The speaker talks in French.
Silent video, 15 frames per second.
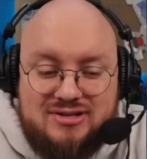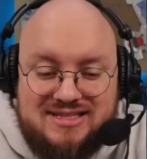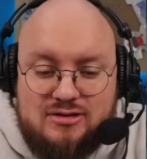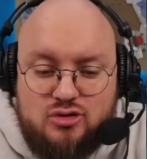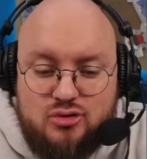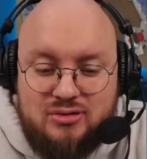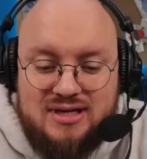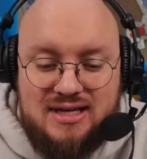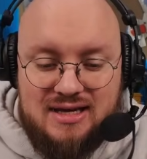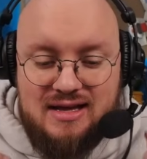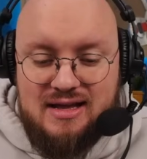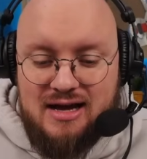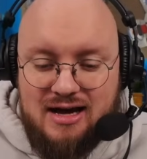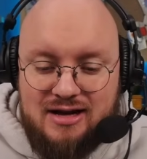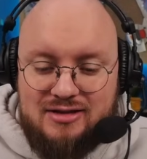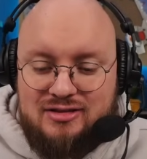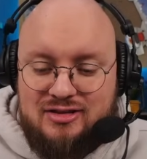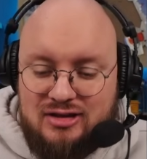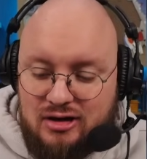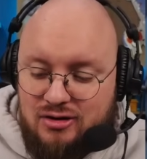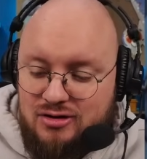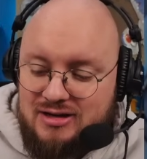Century euh,
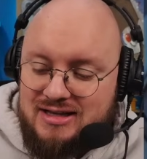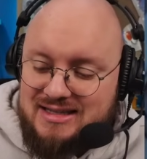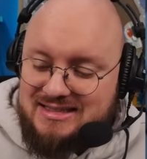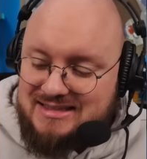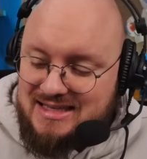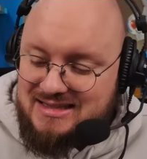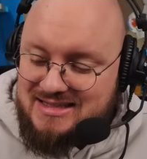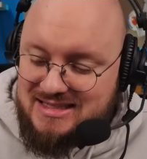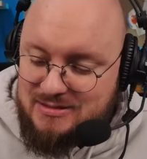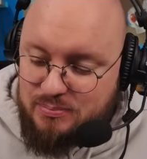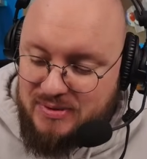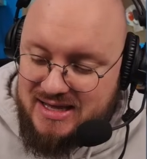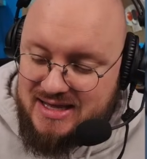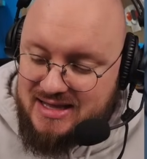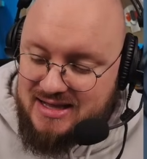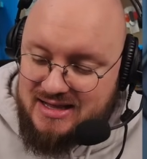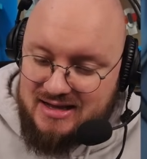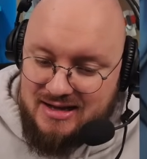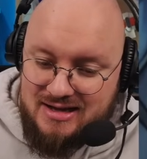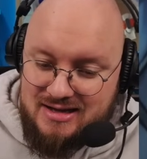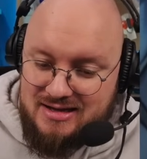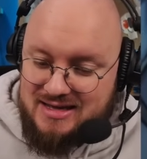dans cette display
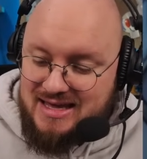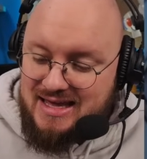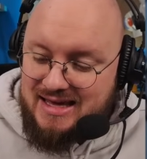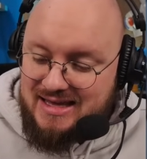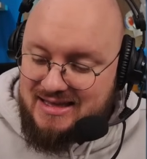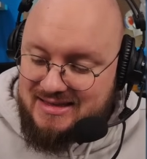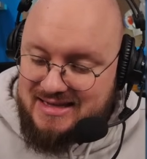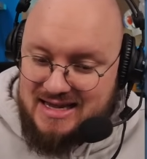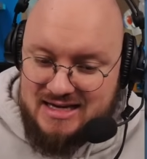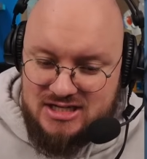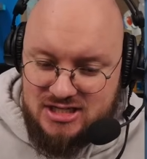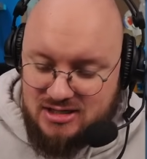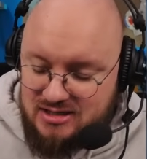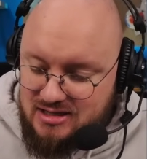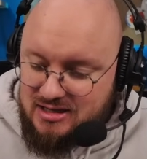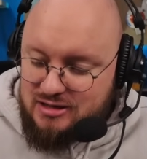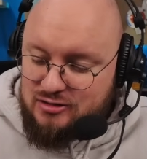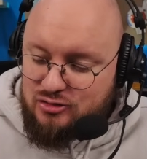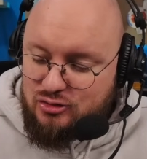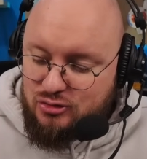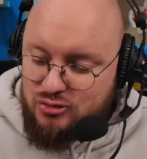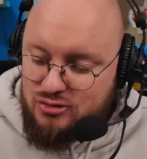euh, héritage
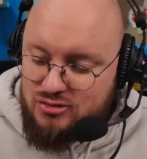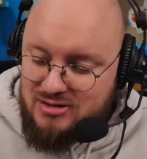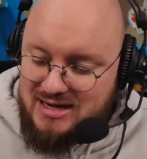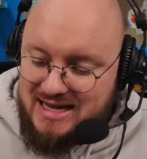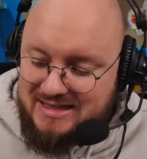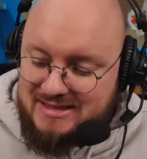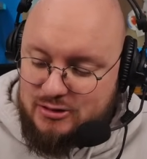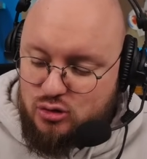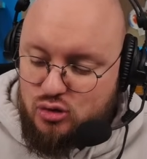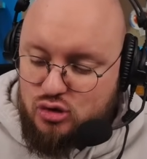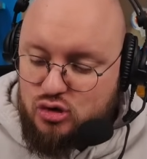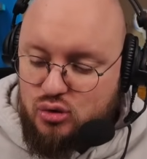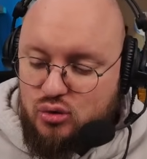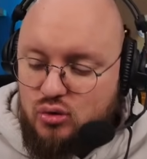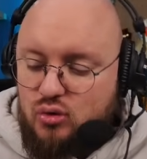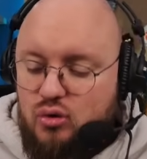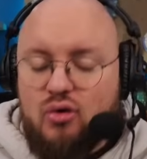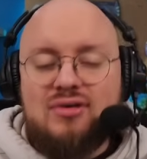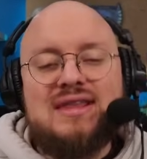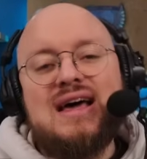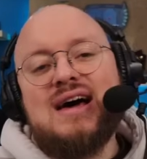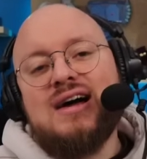de la destruction.
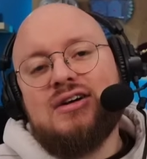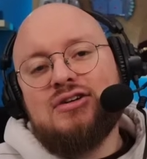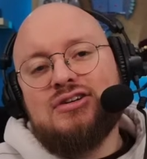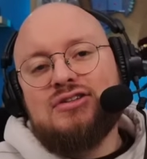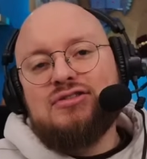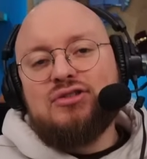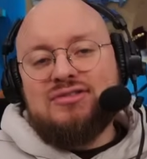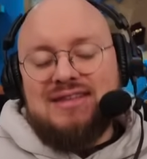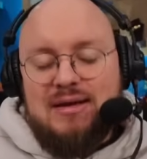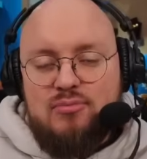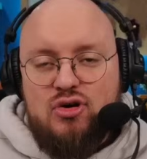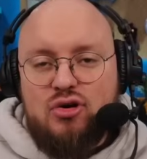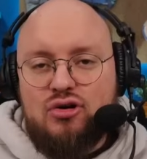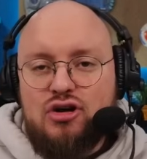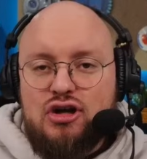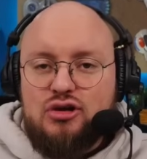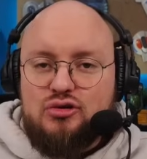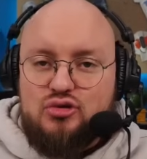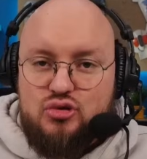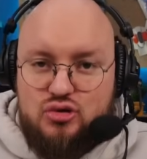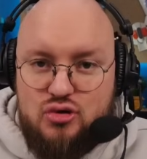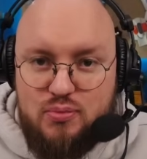On a notamment
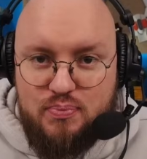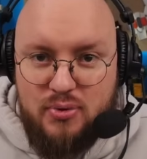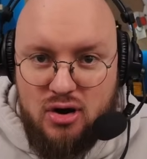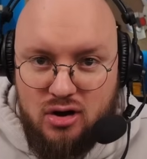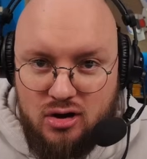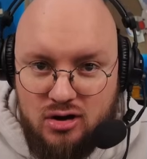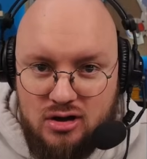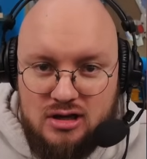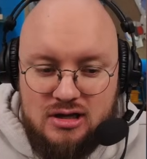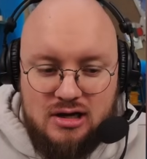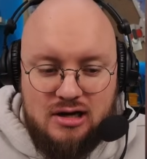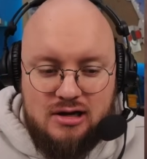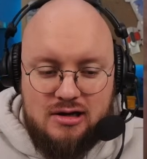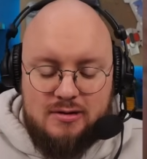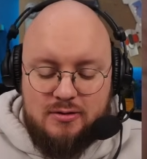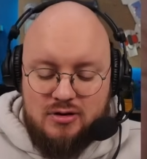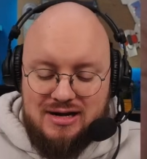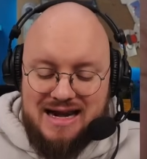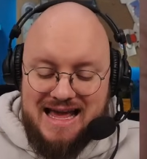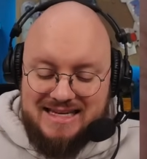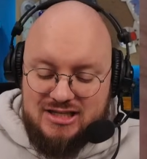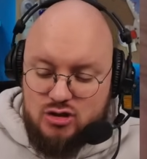du support
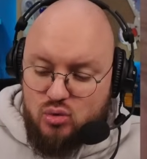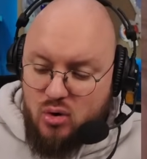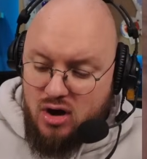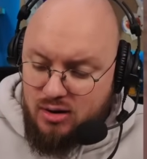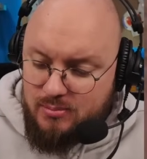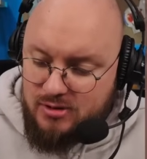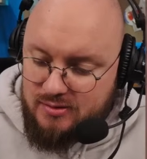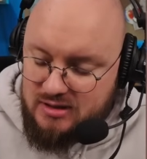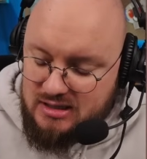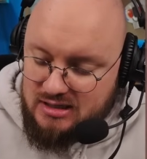Lightstorm,